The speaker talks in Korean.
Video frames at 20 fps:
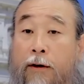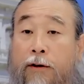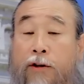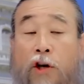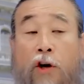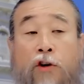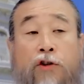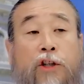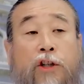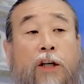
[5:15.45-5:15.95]

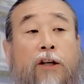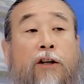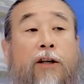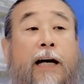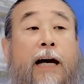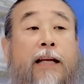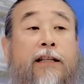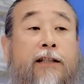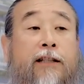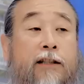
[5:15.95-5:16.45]
경제를
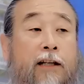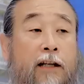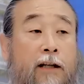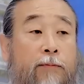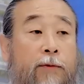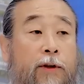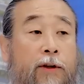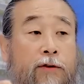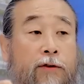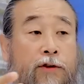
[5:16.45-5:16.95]
가진
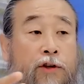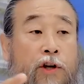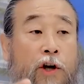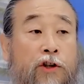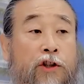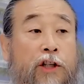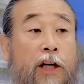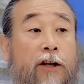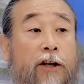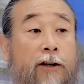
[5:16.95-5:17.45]
사람은
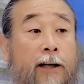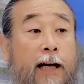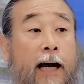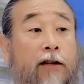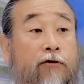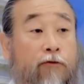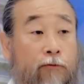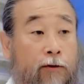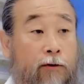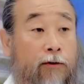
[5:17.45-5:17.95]
경제를
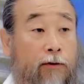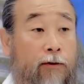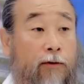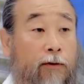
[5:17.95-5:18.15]
가지고